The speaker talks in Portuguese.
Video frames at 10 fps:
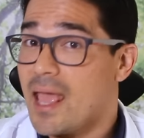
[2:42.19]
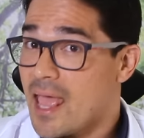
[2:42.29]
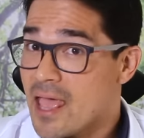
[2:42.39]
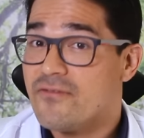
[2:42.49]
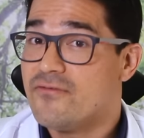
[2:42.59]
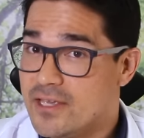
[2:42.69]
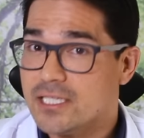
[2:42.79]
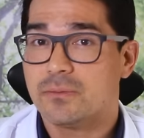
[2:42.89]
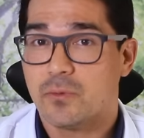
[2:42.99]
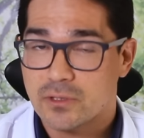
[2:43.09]
é via
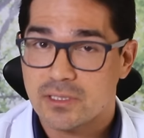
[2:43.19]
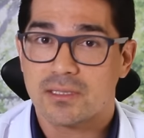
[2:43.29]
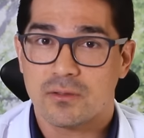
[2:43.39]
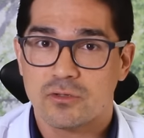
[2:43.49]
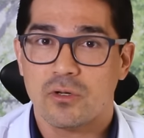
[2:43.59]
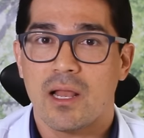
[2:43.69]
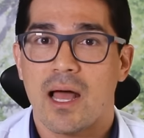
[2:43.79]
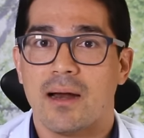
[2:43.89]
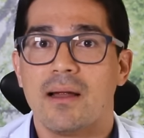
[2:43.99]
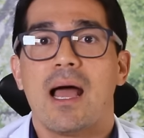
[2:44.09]
exposição solar.